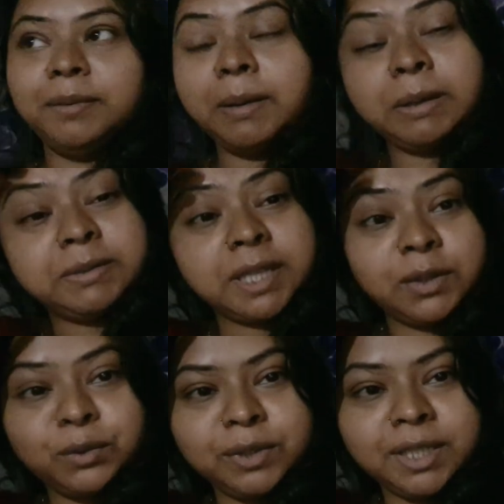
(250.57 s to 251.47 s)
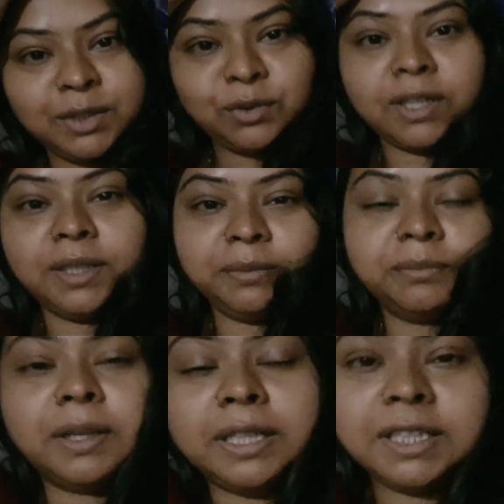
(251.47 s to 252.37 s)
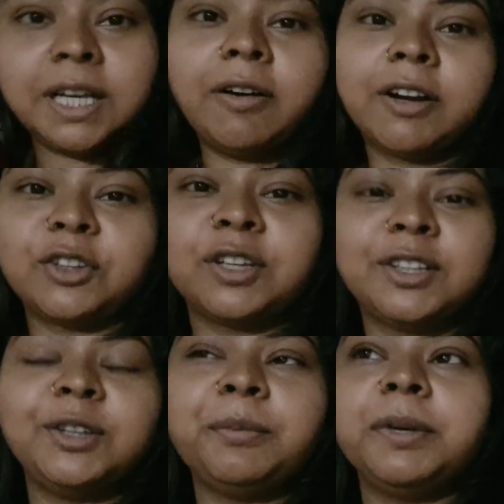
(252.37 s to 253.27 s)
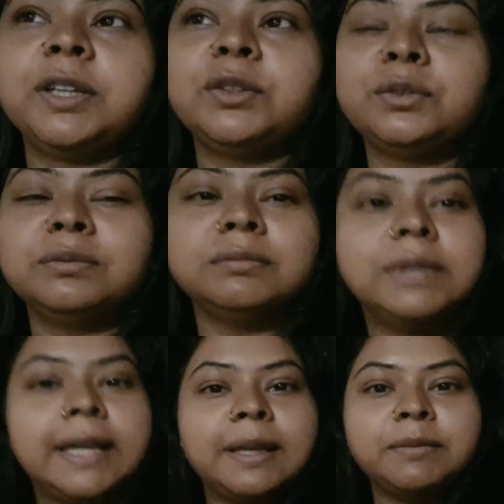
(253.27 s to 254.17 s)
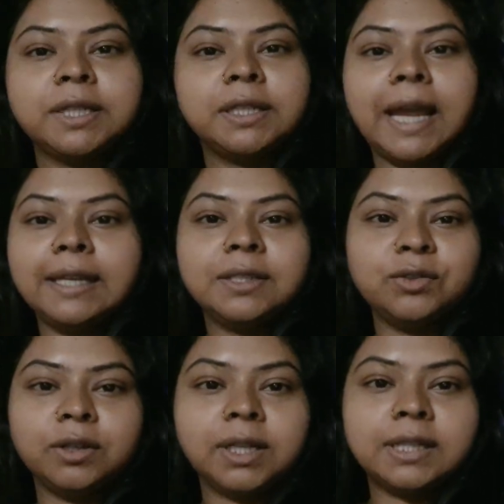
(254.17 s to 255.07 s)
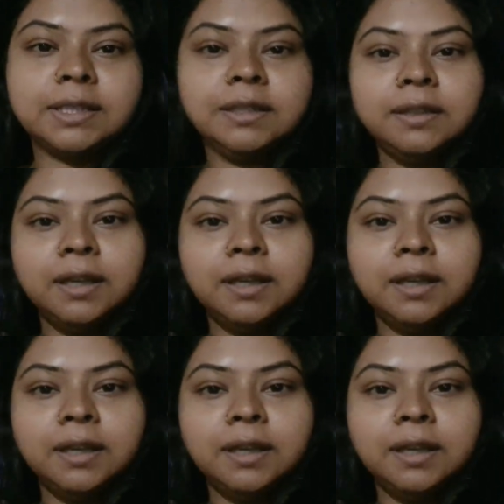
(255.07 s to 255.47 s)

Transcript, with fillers: ভাবলাম যে এখন উঠে একটুখানি নিজের খাওয়াটা তো খেতে হবে কিন্তু দেখলাম যে লাইট চলে গেছে